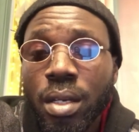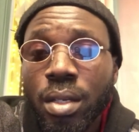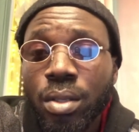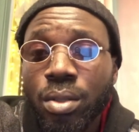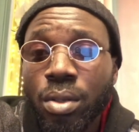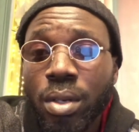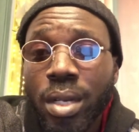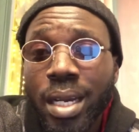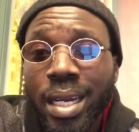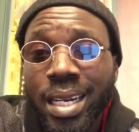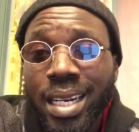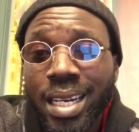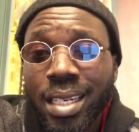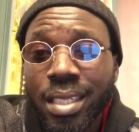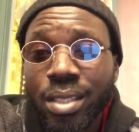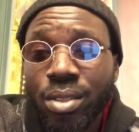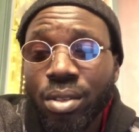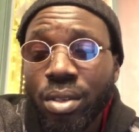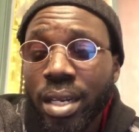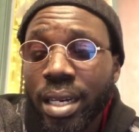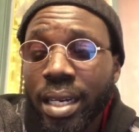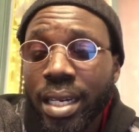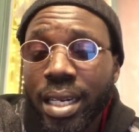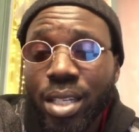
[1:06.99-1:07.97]
de, la,
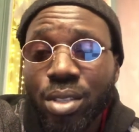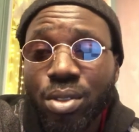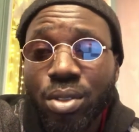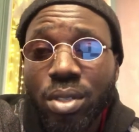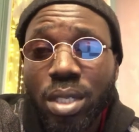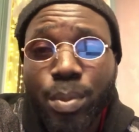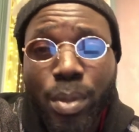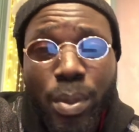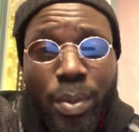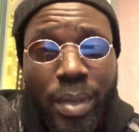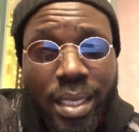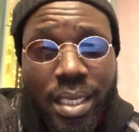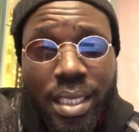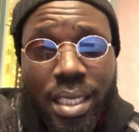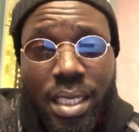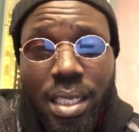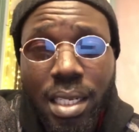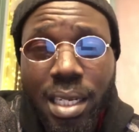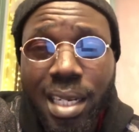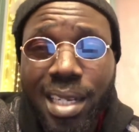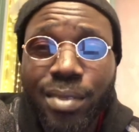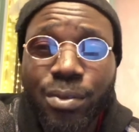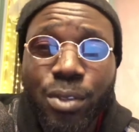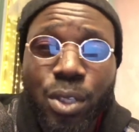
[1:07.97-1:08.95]
relation diplomatique
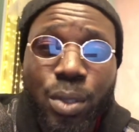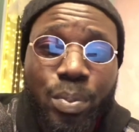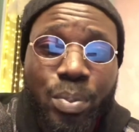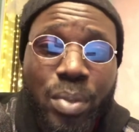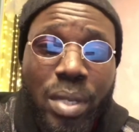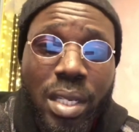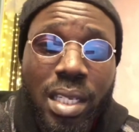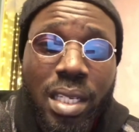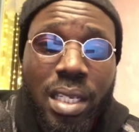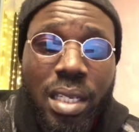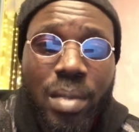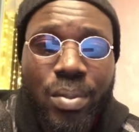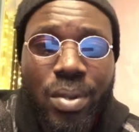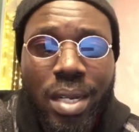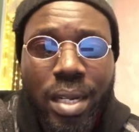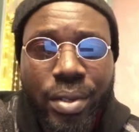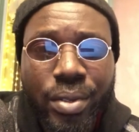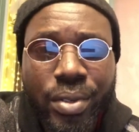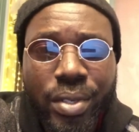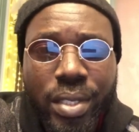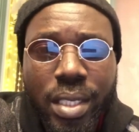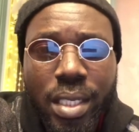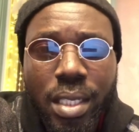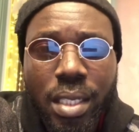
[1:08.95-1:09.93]
entre votre pays et la
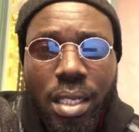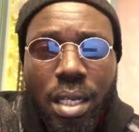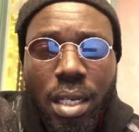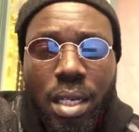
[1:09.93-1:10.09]
Russie.